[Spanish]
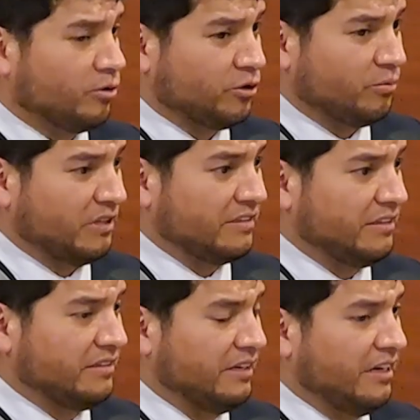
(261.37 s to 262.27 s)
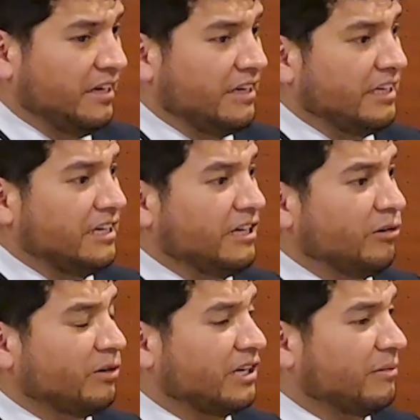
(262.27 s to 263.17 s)
8 meses y
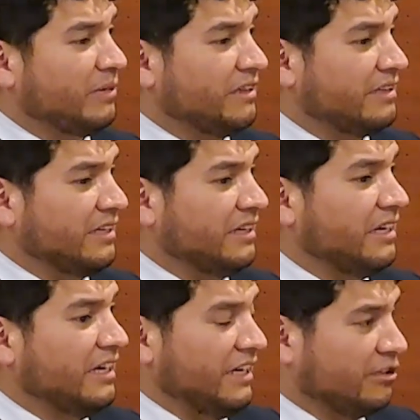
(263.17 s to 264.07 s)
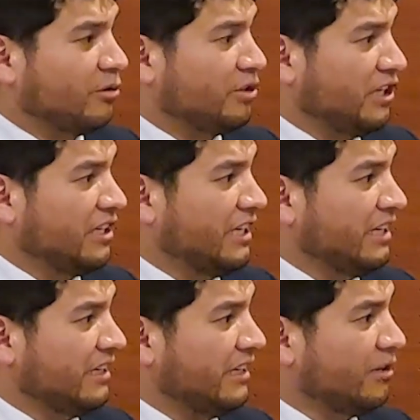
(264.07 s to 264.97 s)
lógicamente esto
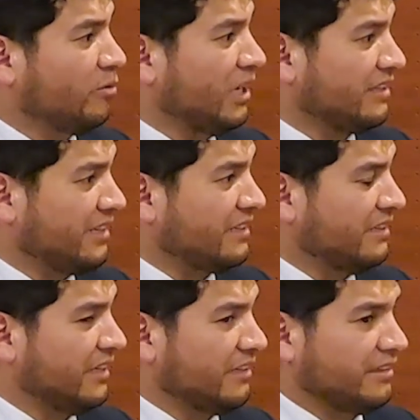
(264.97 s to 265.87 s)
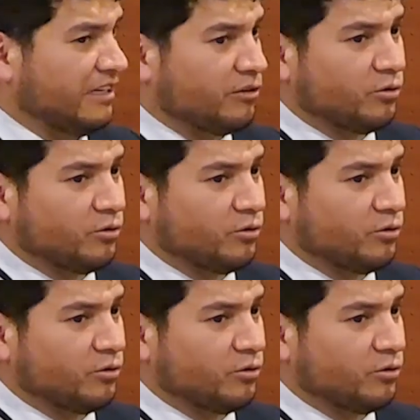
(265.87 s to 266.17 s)
tiene eh, una trascendencia.